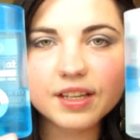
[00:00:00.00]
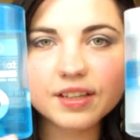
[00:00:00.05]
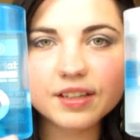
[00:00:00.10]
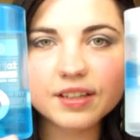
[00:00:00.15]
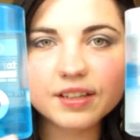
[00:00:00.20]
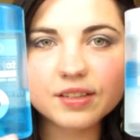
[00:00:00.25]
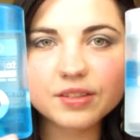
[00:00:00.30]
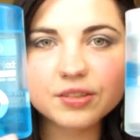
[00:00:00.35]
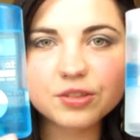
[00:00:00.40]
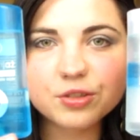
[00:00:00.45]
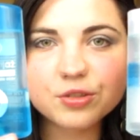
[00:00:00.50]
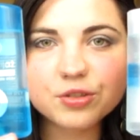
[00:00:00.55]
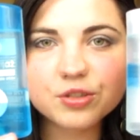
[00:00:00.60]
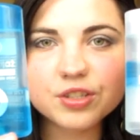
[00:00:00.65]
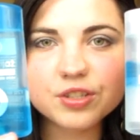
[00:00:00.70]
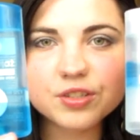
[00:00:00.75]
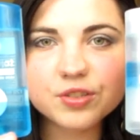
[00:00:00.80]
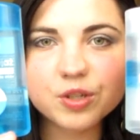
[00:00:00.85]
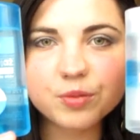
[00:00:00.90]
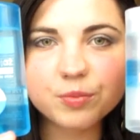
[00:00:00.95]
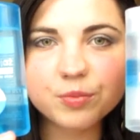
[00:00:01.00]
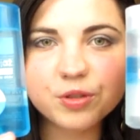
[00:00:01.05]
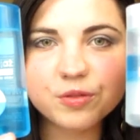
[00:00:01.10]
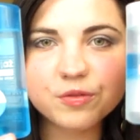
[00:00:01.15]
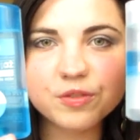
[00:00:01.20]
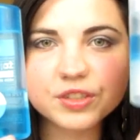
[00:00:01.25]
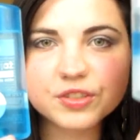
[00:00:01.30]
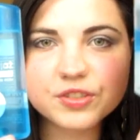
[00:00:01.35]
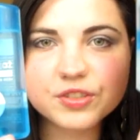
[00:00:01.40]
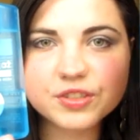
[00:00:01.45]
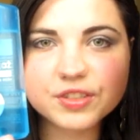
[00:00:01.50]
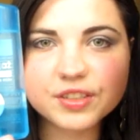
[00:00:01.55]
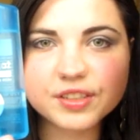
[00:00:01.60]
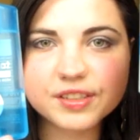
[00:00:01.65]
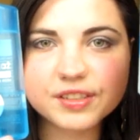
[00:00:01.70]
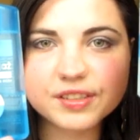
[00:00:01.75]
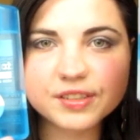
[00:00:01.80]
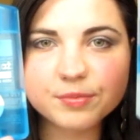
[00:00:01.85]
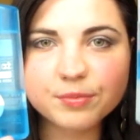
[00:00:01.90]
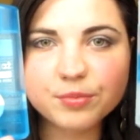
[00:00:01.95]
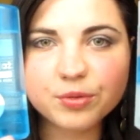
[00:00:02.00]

e, troszkę skopiować e,